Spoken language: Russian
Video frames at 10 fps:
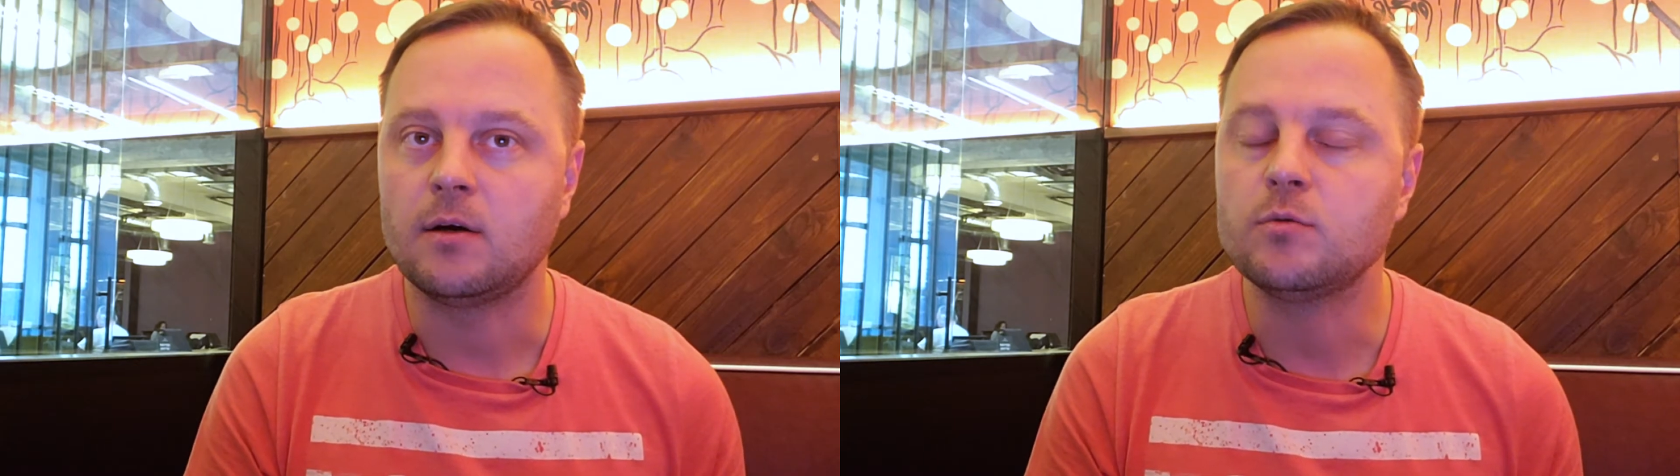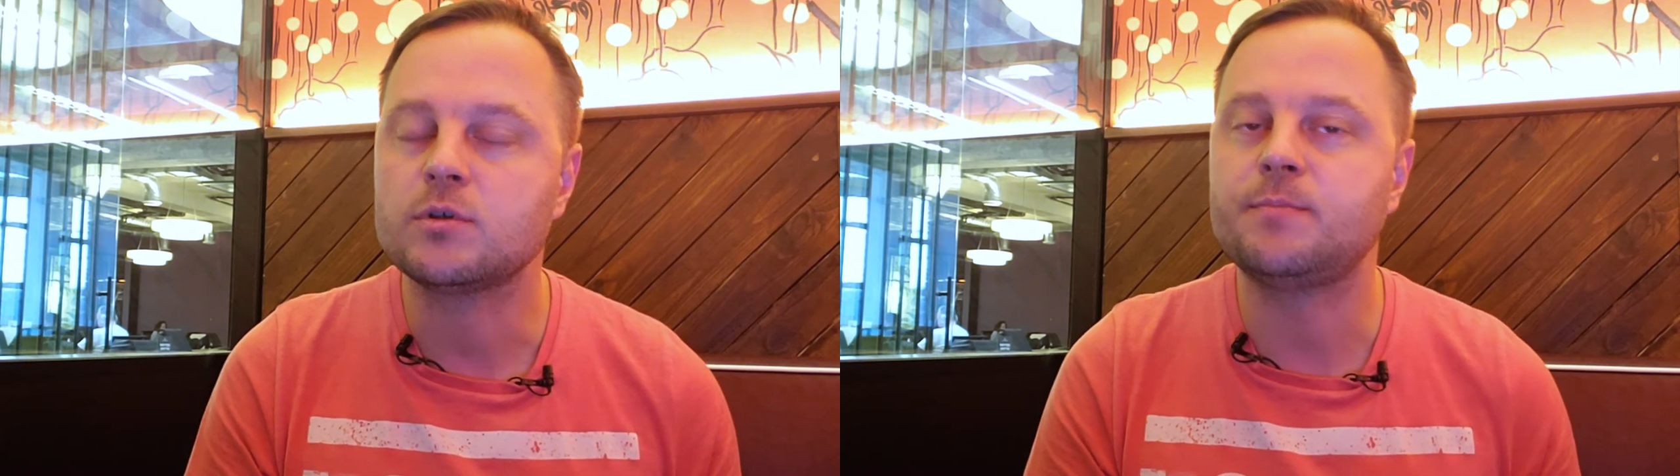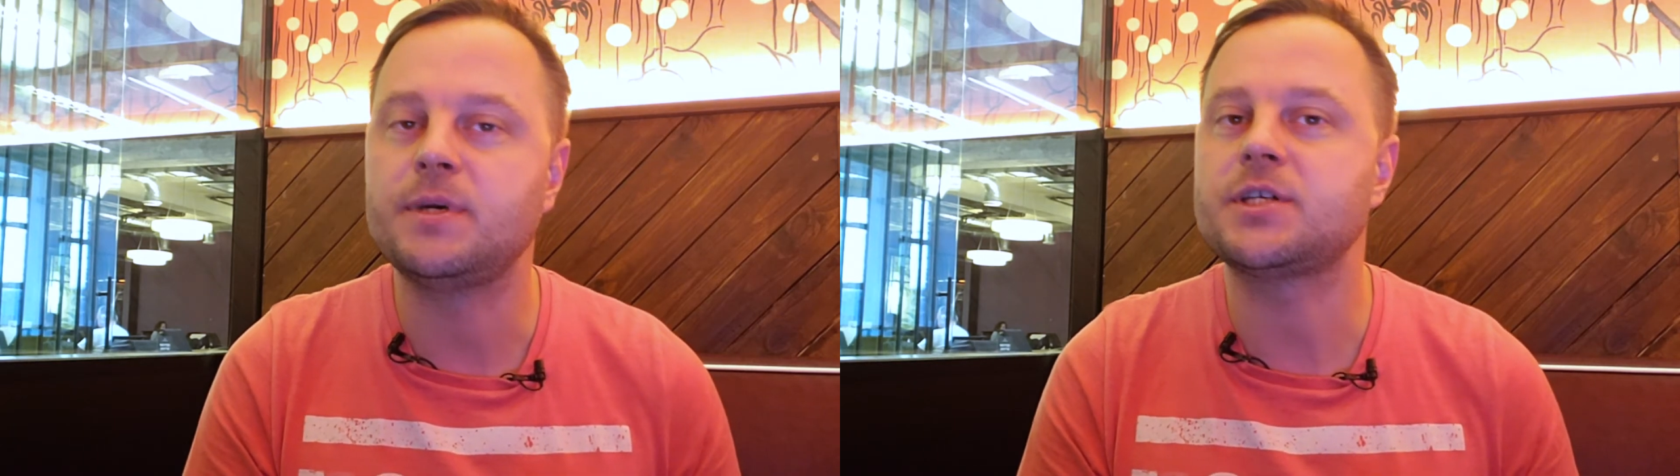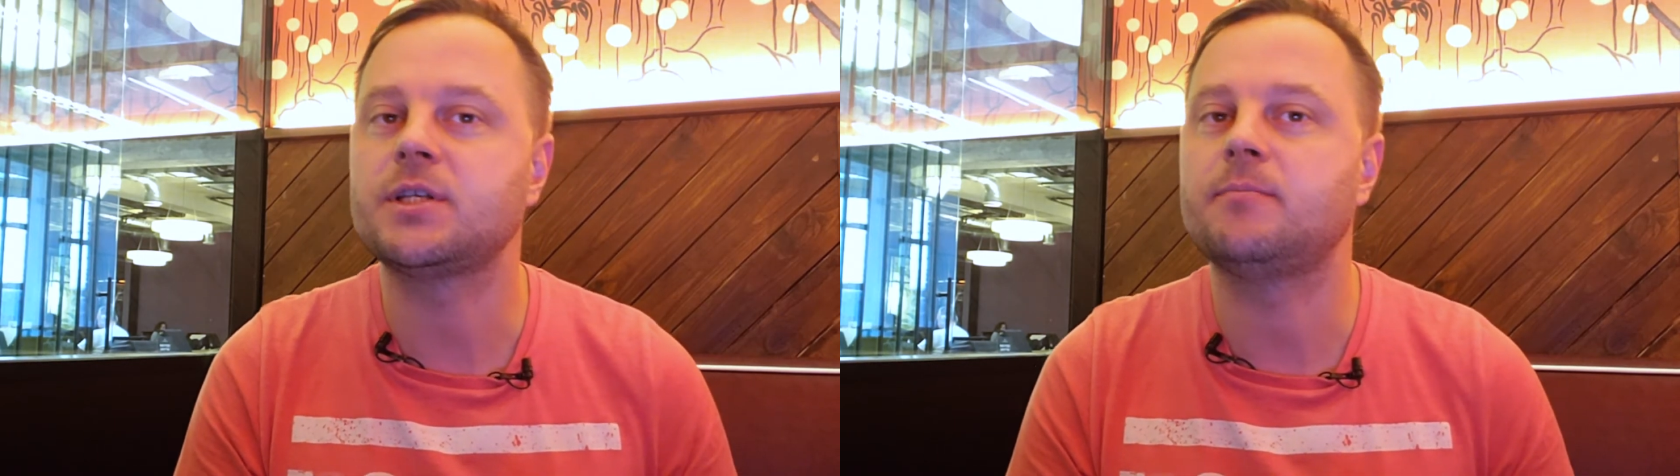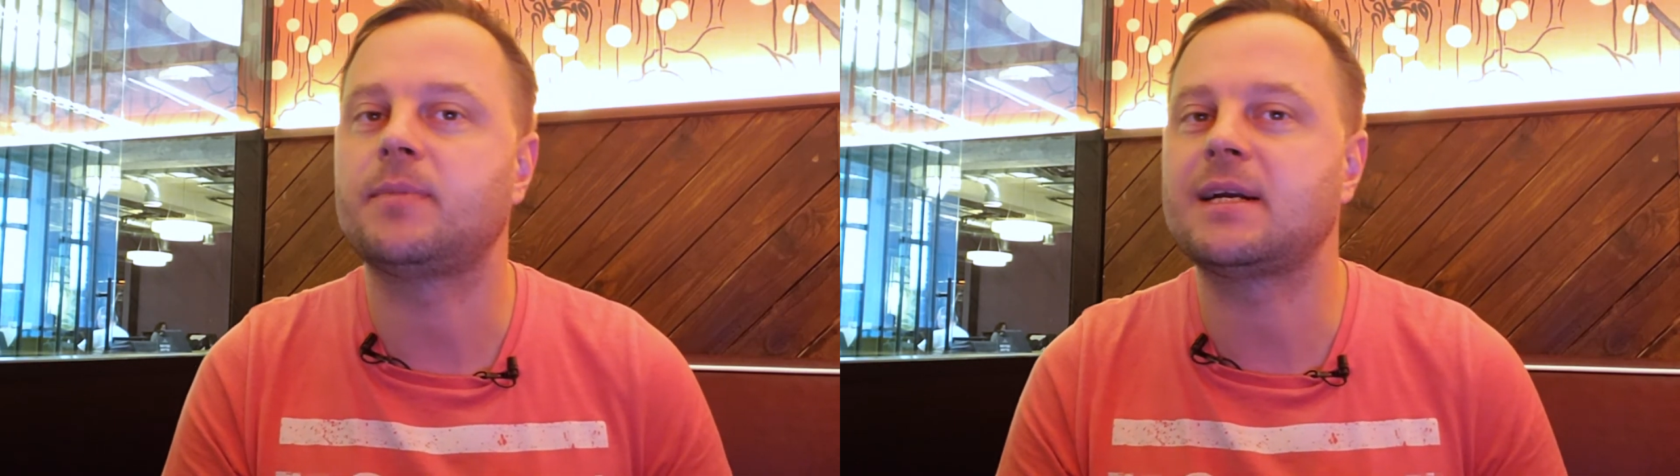
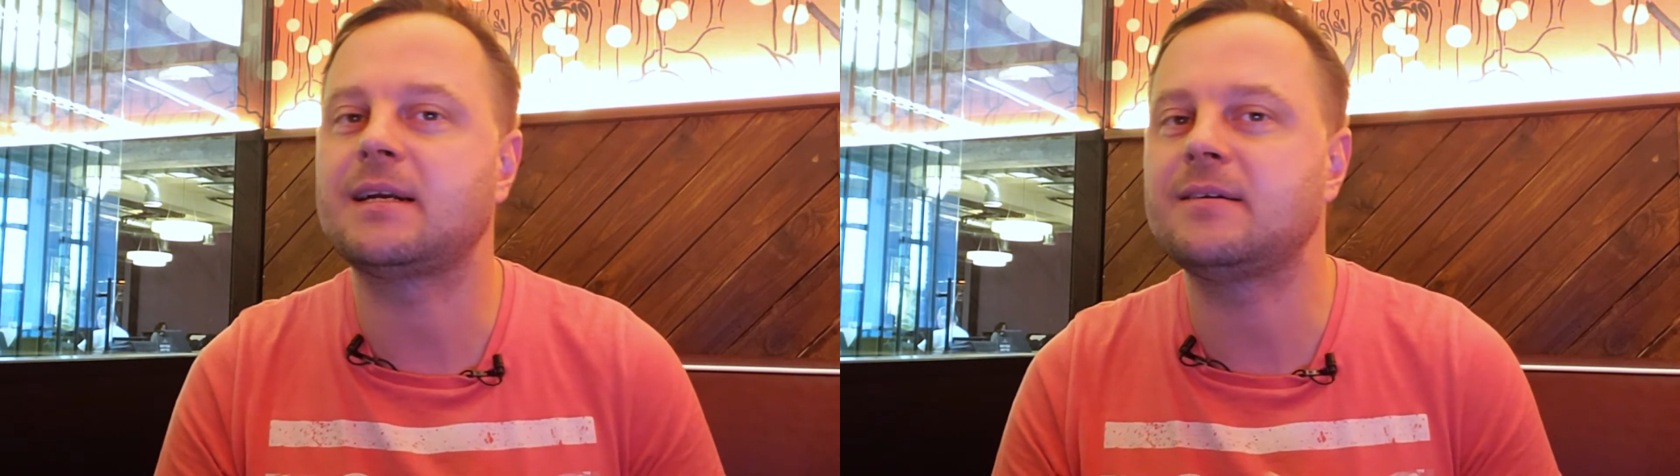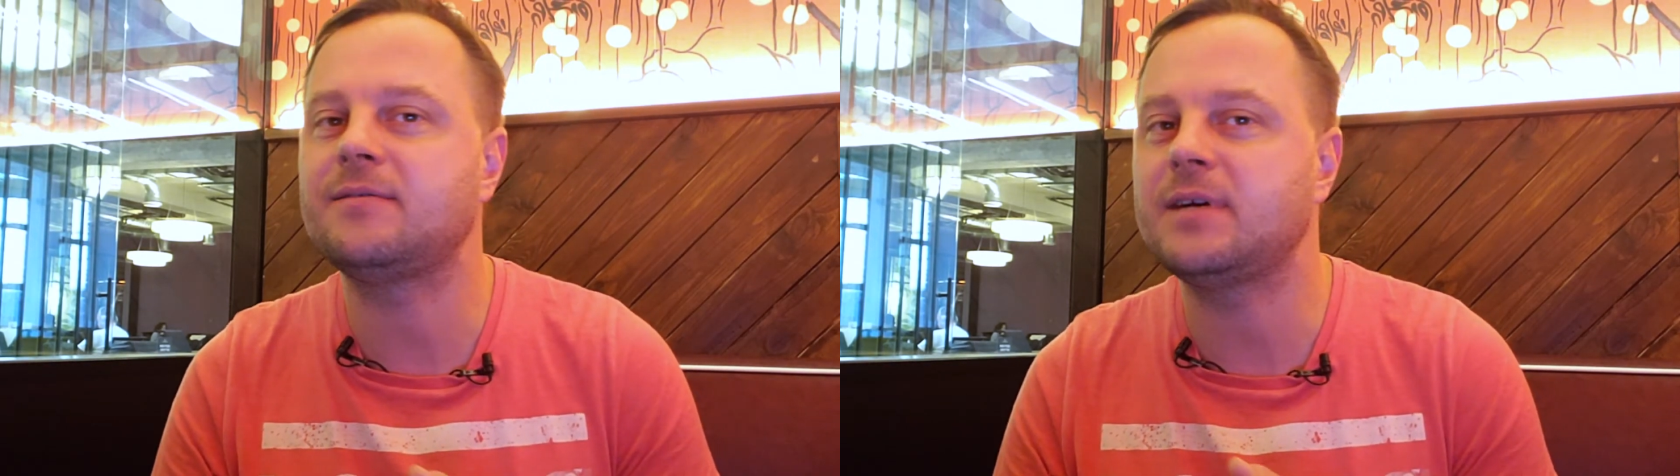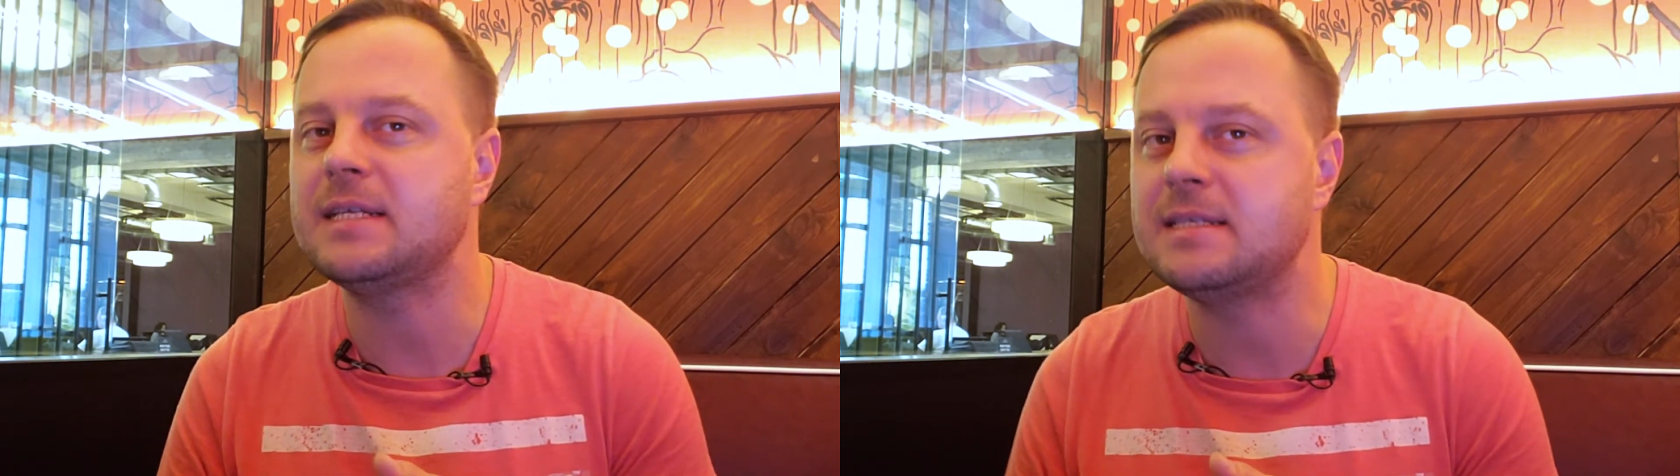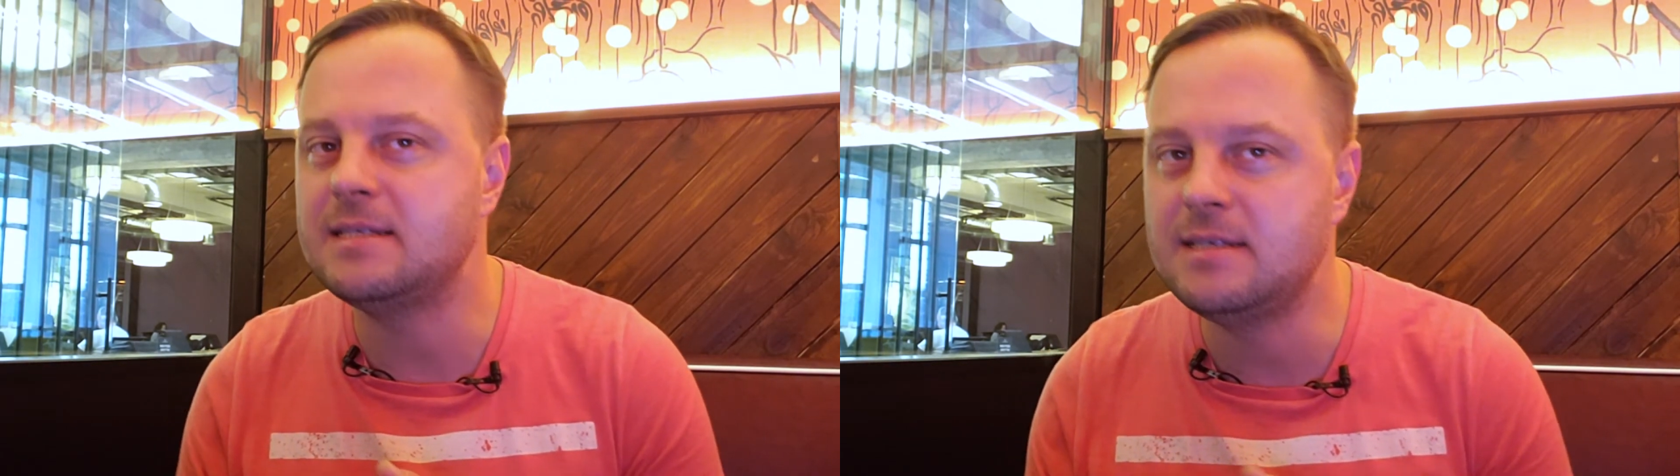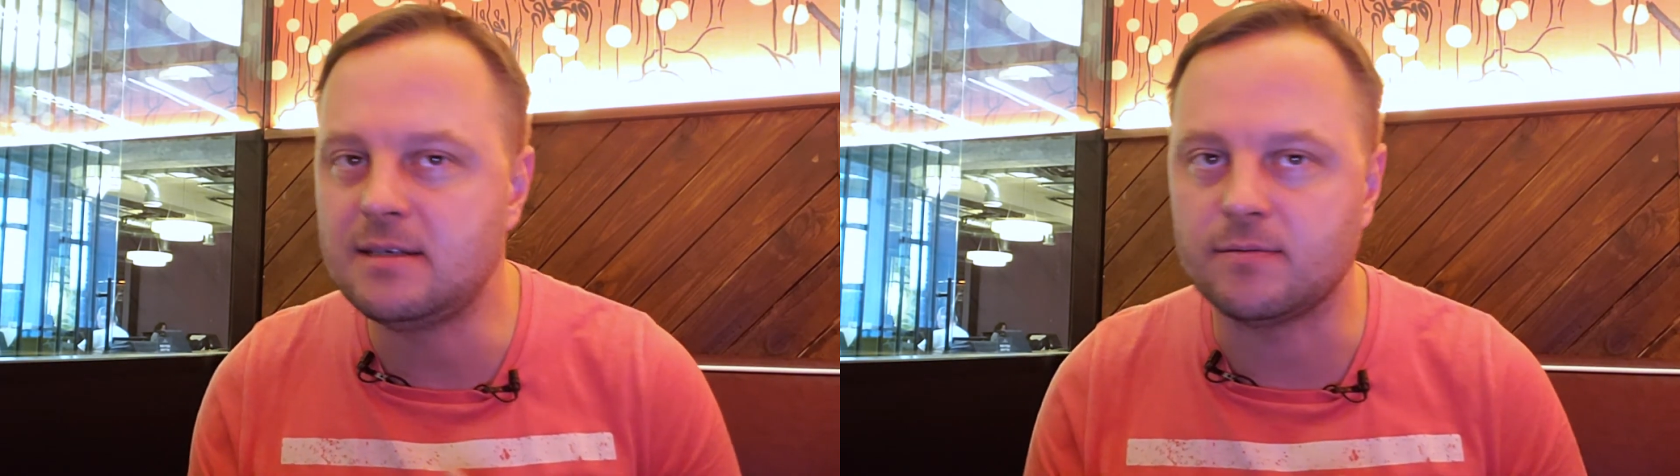успешно проводить